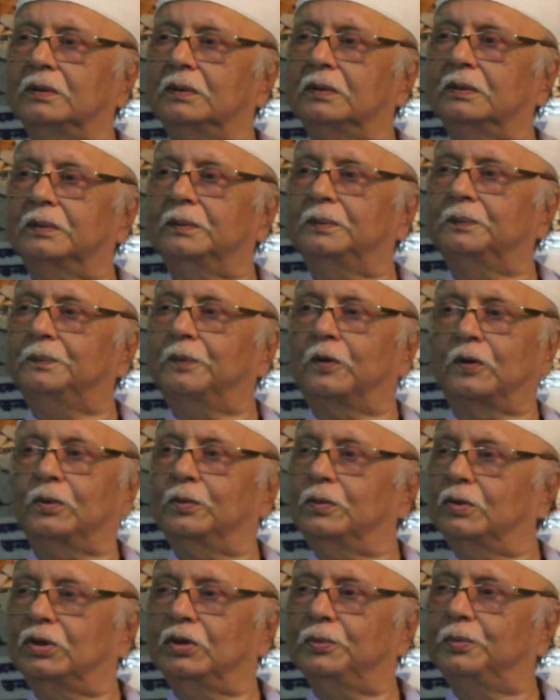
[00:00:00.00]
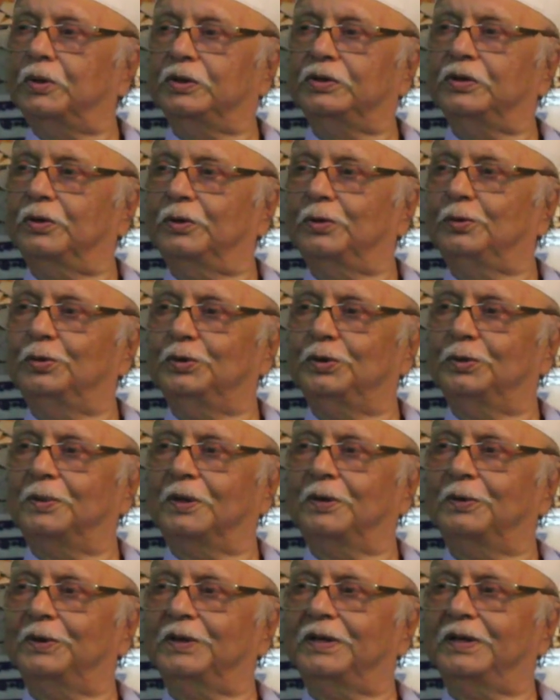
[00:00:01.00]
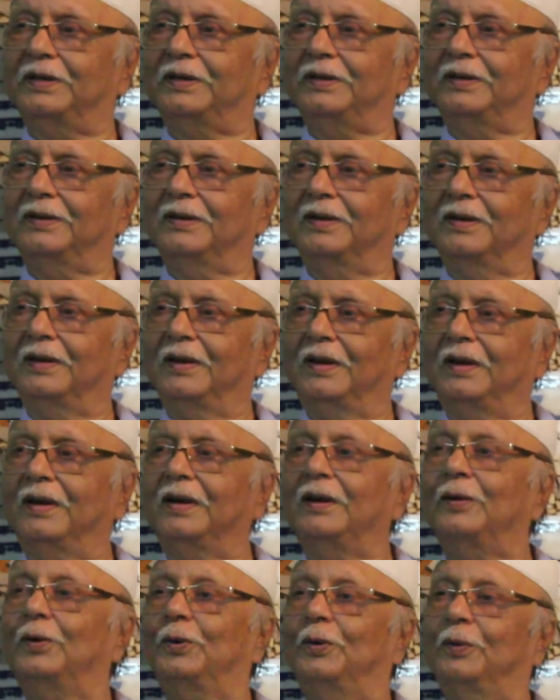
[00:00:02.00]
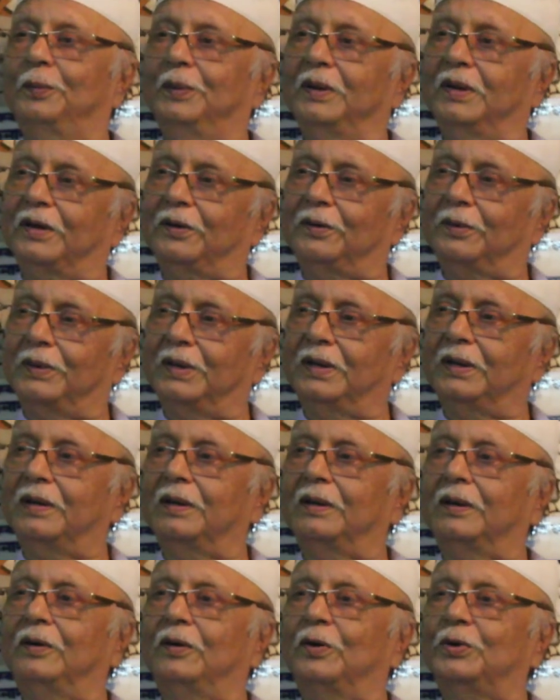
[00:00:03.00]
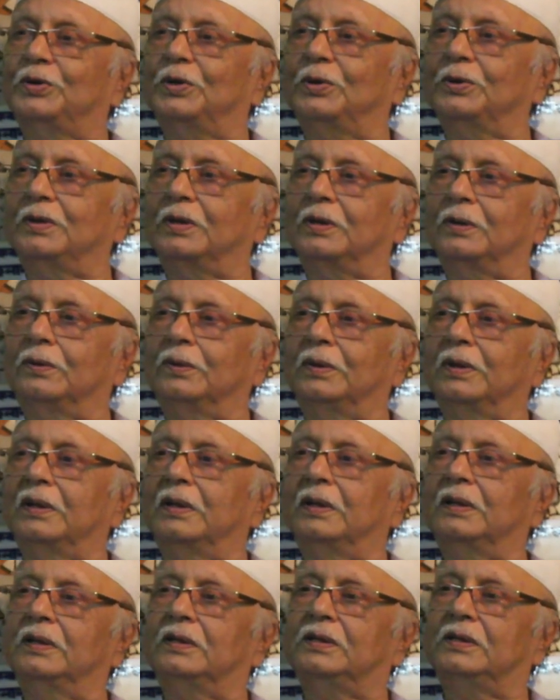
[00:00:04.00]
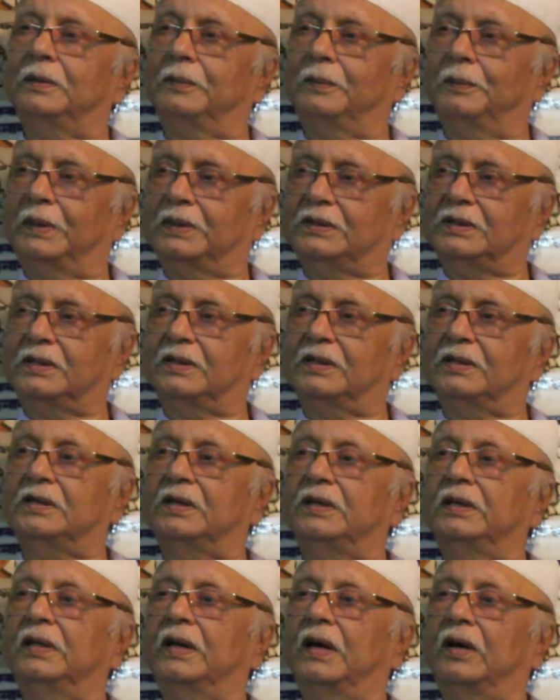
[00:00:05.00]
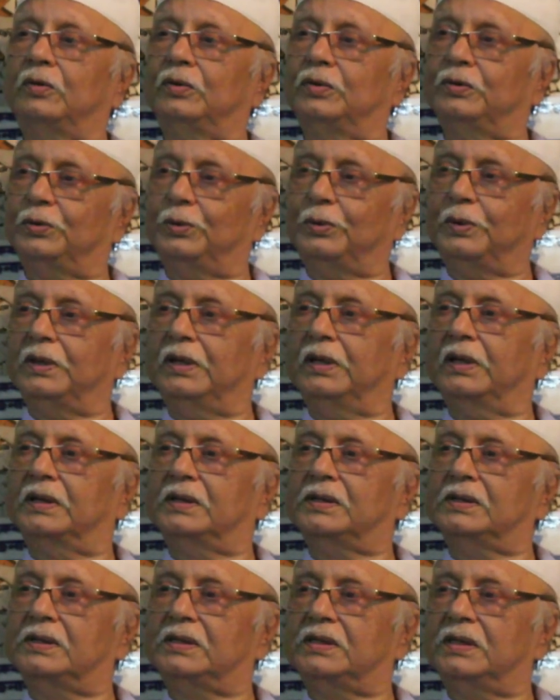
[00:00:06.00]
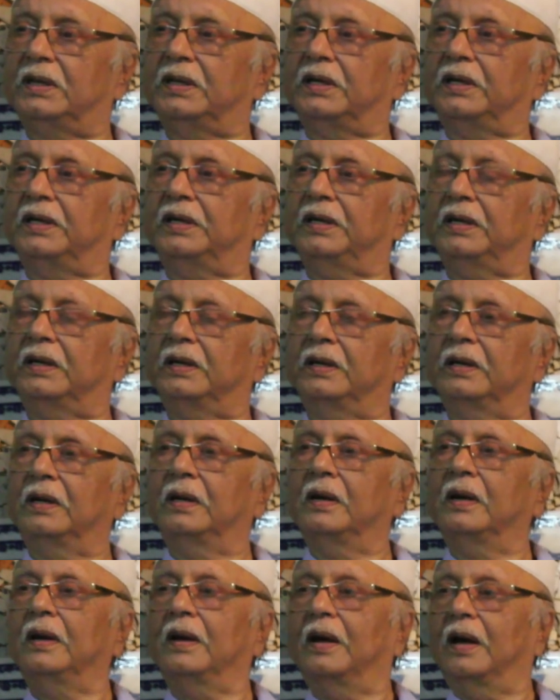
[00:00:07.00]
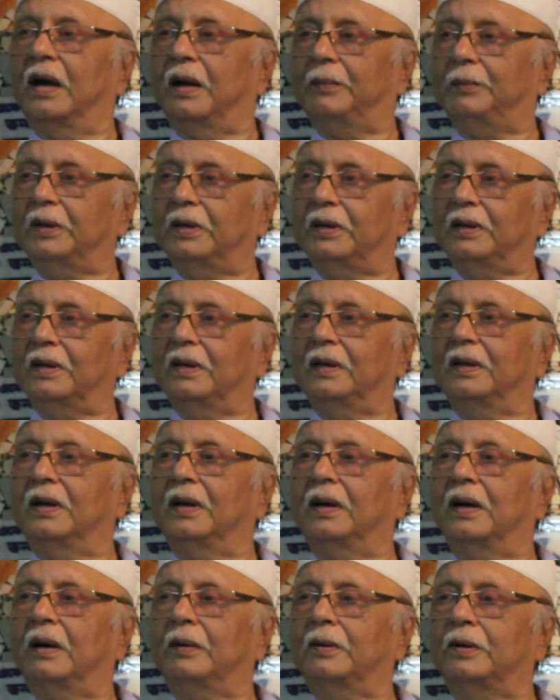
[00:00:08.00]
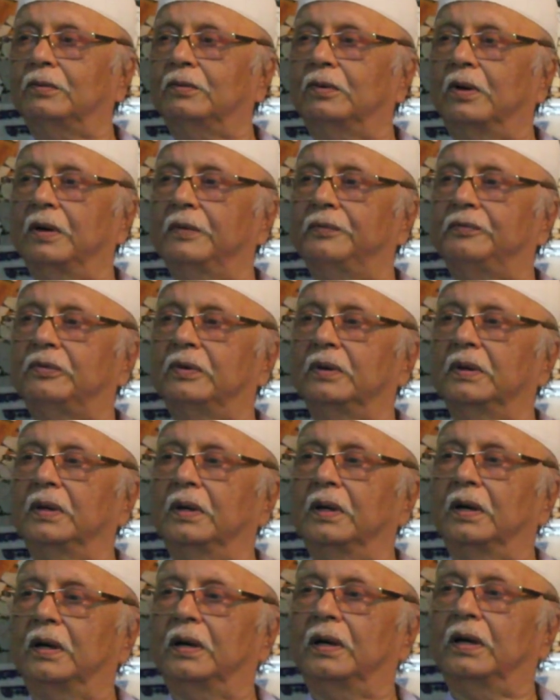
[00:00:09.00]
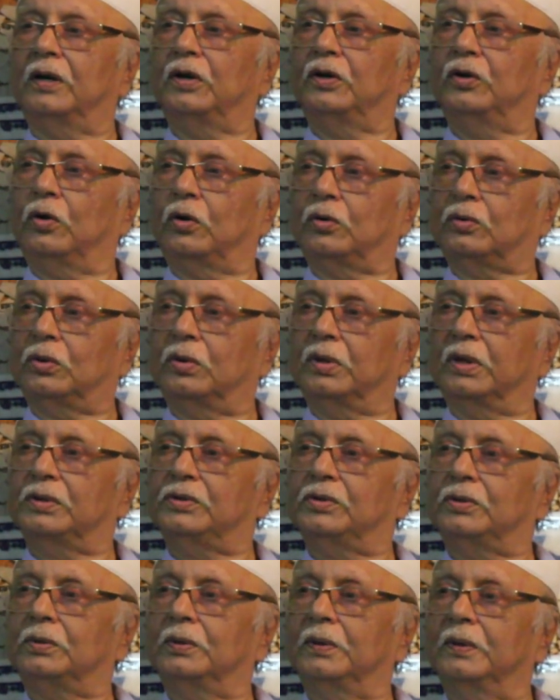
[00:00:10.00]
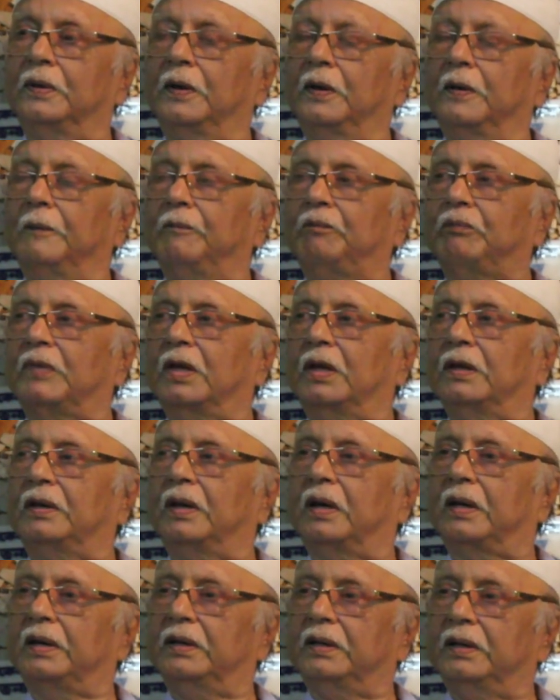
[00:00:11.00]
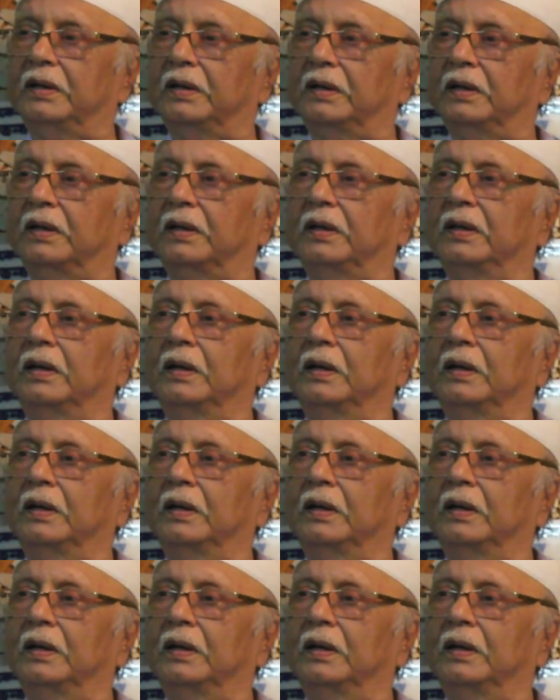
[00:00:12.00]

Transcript: তো পরবর্তী পর্যায়ে খুঁজে পাওয়া যায়নি ও বিয়ে করে ঘর সংসার করে বাচ্চা টাচ্চা নিয়ে এখন সুখেই আছে ছেলেকে নিয়ে আমি আমার ওয়াইফ ডক্টর একজন তাকে নিয়ে